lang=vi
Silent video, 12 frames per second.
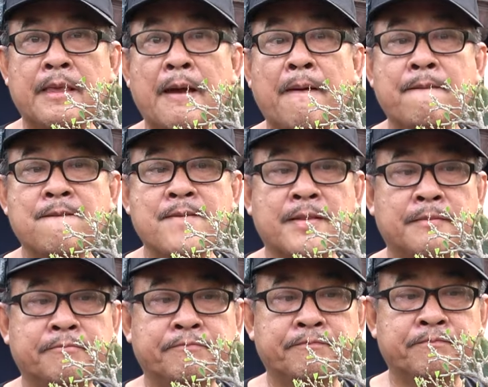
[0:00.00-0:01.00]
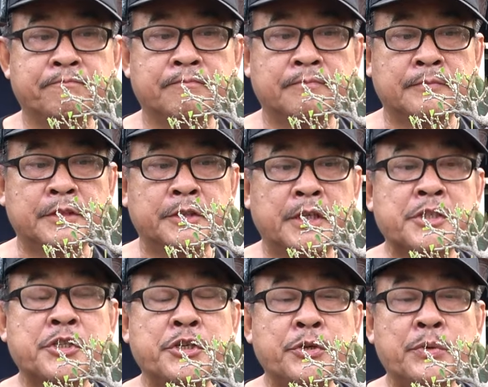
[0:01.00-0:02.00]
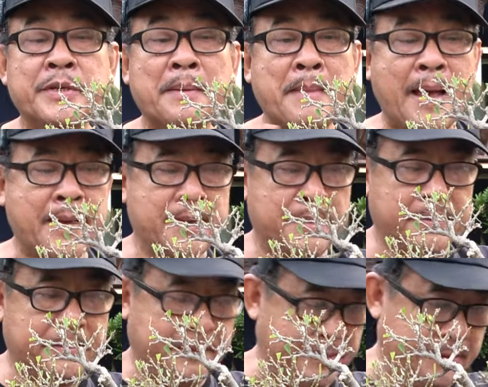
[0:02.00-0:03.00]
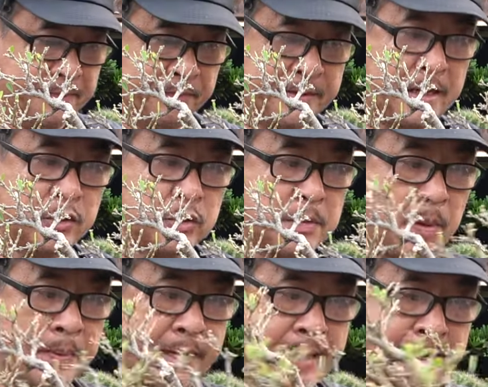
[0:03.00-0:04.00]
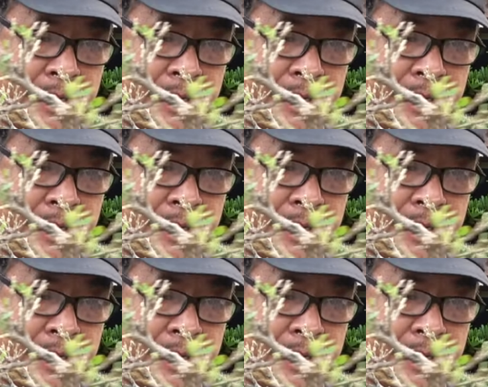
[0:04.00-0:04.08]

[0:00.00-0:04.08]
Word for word: dáng dáng siêu dáng bay đó giờ tôi sẽ bóc cây